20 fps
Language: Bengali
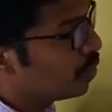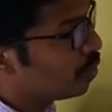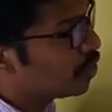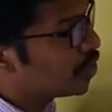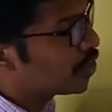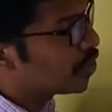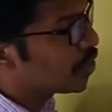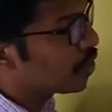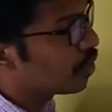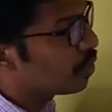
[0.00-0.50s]

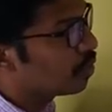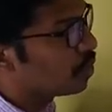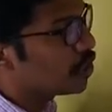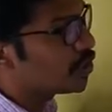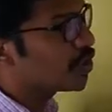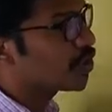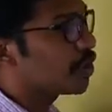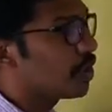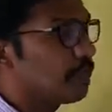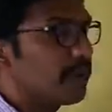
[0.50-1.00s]
উৎস
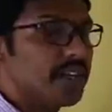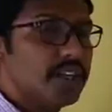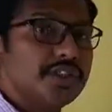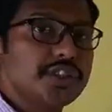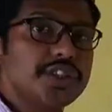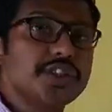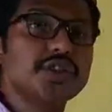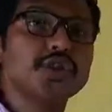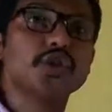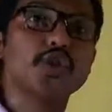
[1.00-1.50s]
উৎস মানে
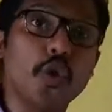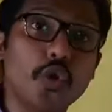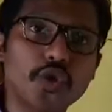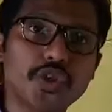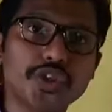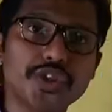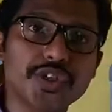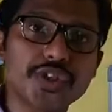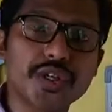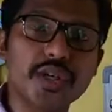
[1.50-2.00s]
হচ্ছে
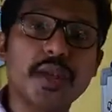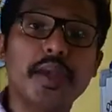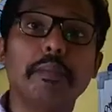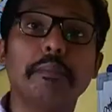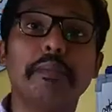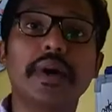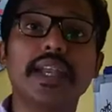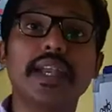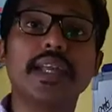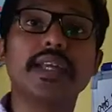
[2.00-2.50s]
সোর্স
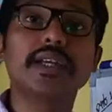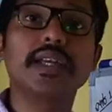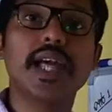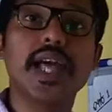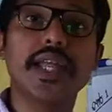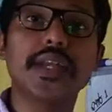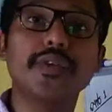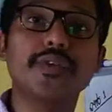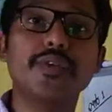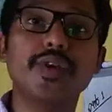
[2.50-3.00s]
মানে
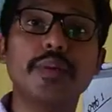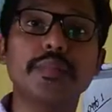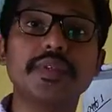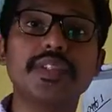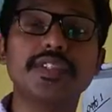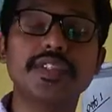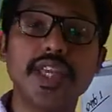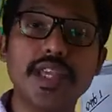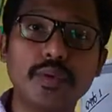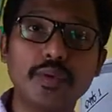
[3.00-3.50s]
খাদ্য আমি
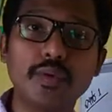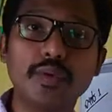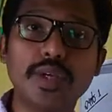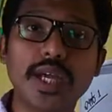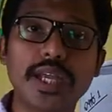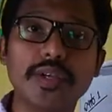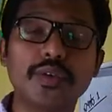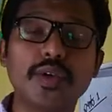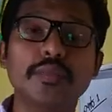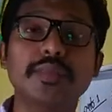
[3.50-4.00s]
সেইগুলো
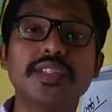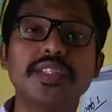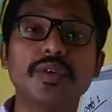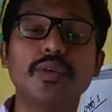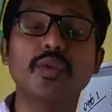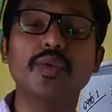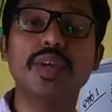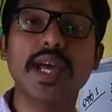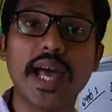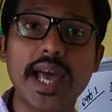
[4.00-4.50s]
খাদ্য আমি
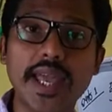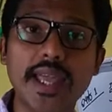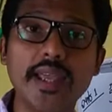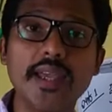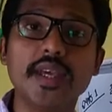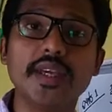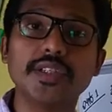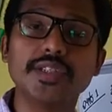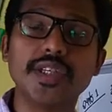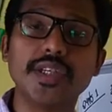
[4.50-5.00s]
যেগুলো খাই
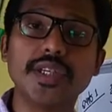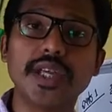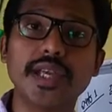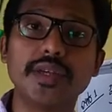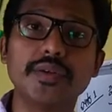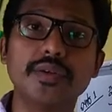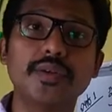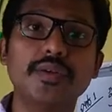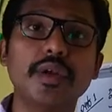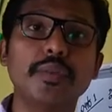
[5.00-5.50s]
সেই
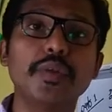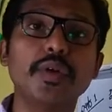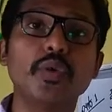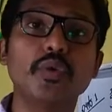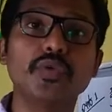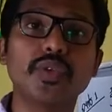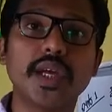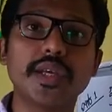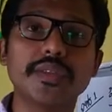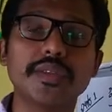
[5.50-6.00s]
খাদ্যগুলো আমি
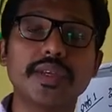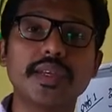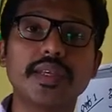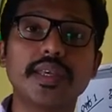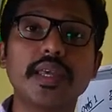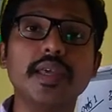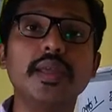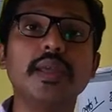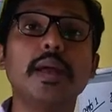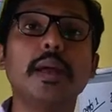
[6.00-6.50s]
কোথা
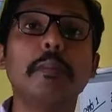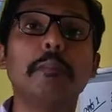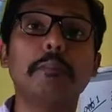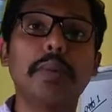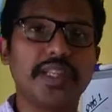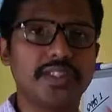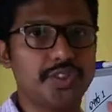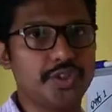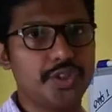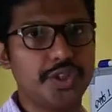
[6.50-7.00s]
থেকে
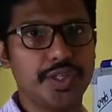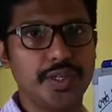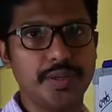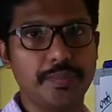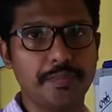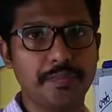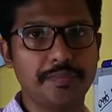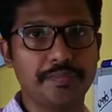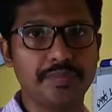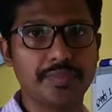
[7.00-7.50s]
পাচ্ছি
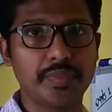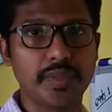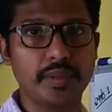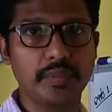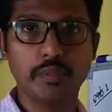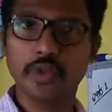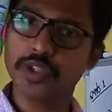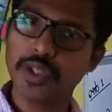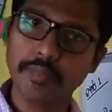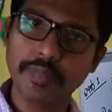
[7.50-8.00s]

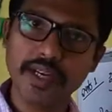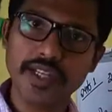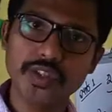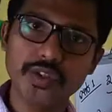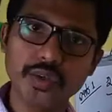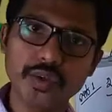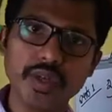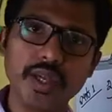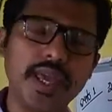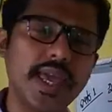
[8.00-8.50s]
বুঝতে
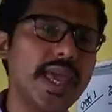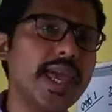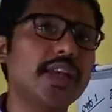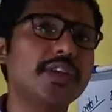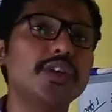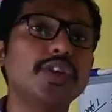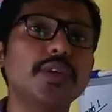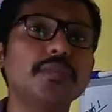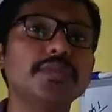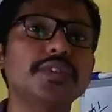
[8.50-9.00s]
পারছো
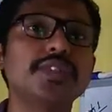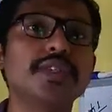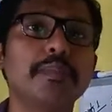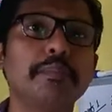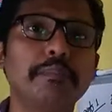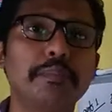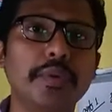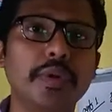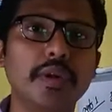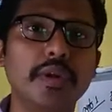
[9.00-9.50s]
একদম
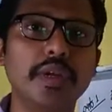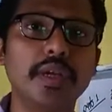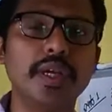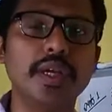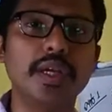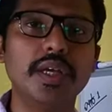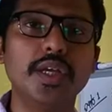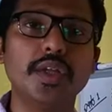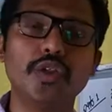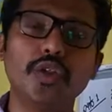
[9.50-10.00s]
সিম্পল
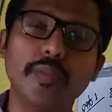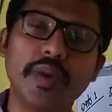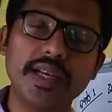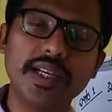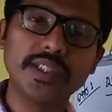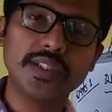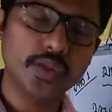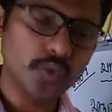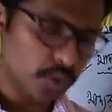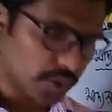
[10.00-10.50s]

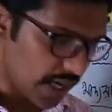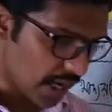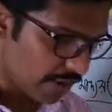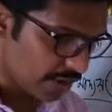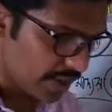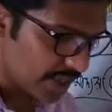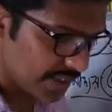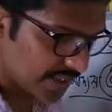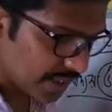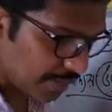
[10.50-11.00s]
তোমাদের যে
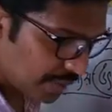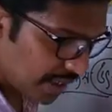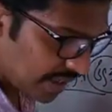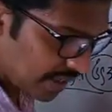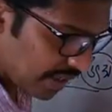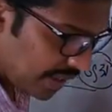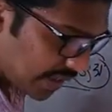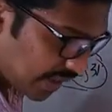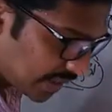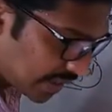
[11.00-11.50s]
উদাহরণ হিসাবে
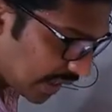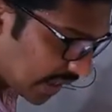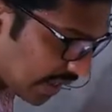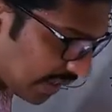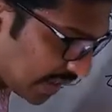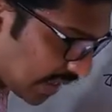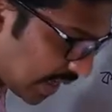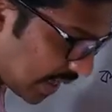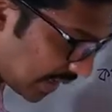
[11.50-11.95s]
এখানে একটা তালিকা